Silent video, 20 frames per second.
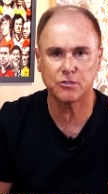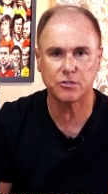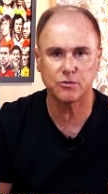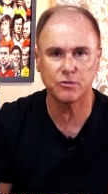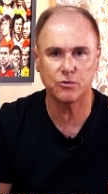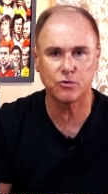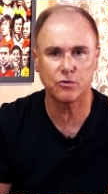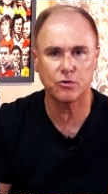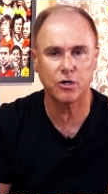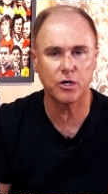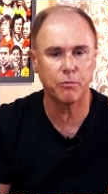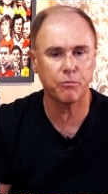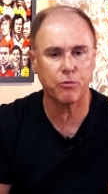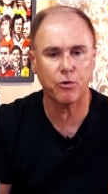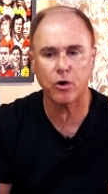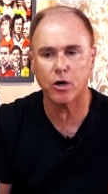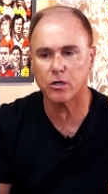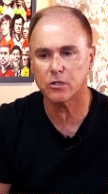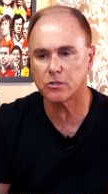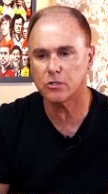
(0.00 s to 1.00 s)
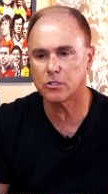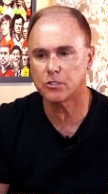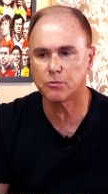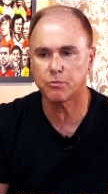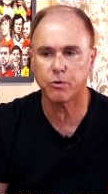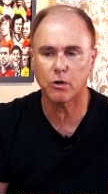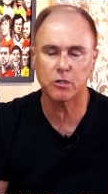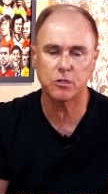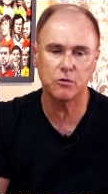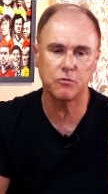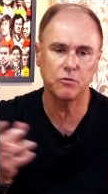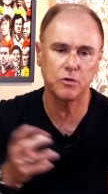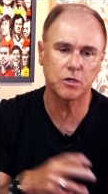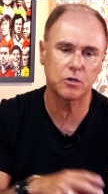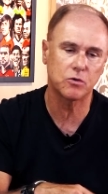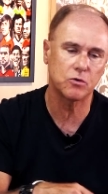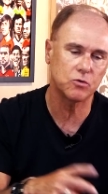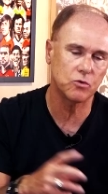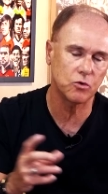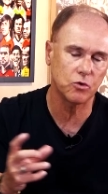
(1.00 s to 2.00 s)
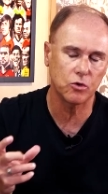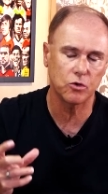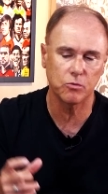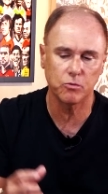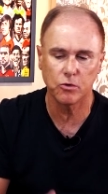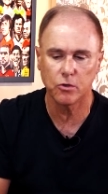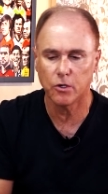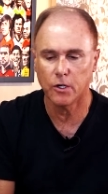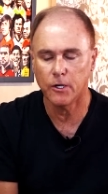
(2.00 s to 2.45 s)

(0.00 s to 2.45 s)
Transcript: o repórter de Sport TV com o Globo.